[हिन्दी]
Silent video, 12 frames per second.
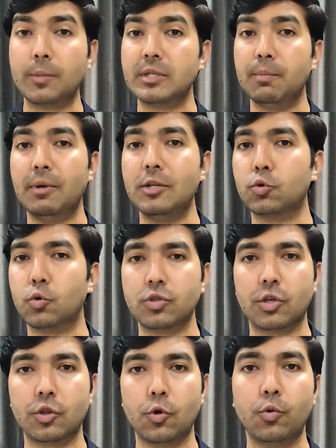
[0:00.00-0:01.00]
तो आप सिंपली सोच
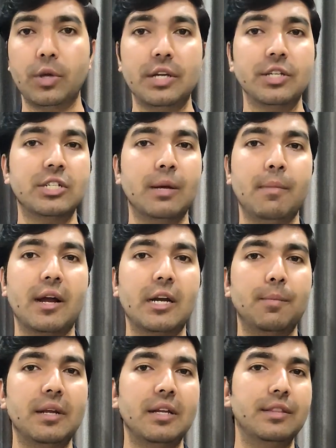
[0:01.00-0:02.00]
सकते हो कि इस टाइम
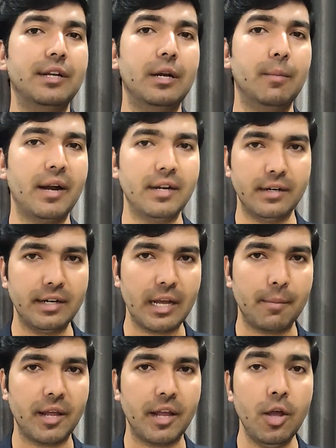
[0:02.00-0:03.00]
मार्केट में कितनी डिमांड
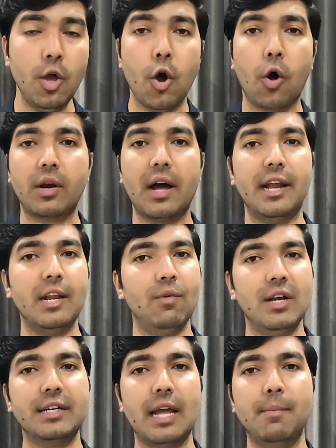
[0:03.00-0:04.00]
इंडिया में है और आने
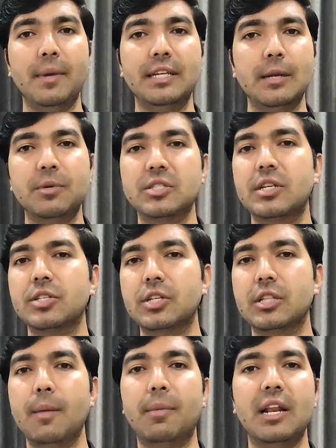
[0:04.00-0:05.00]
वाले टाइम में ये बिजनेस
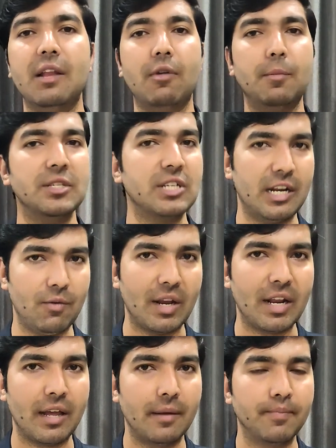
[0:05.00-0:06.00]
कितने बड़े लेवल पे जाने
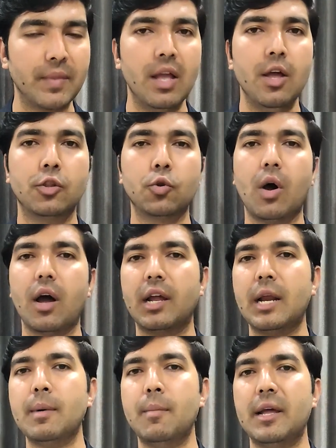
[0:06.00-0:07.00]
वाला है तो
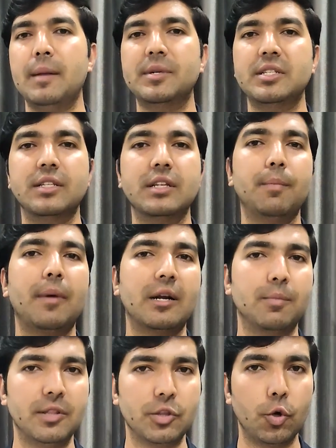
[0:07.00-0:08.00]
अगर आप हमारे बिजनेस का
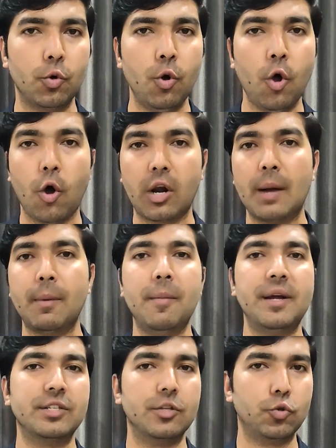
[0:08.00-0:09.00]
पार्ट बनते हो और आप
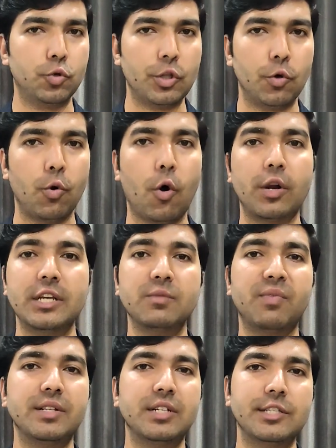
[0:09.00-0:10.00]
हमारे साथ जुड़ते हो और
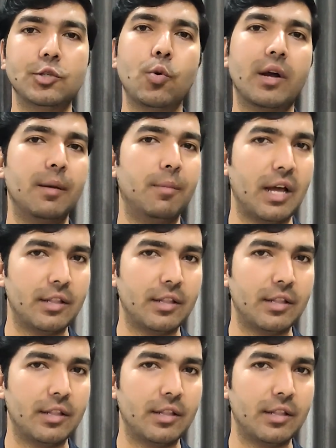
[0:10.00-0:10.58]
इस फ्रेंचाइजी को आगे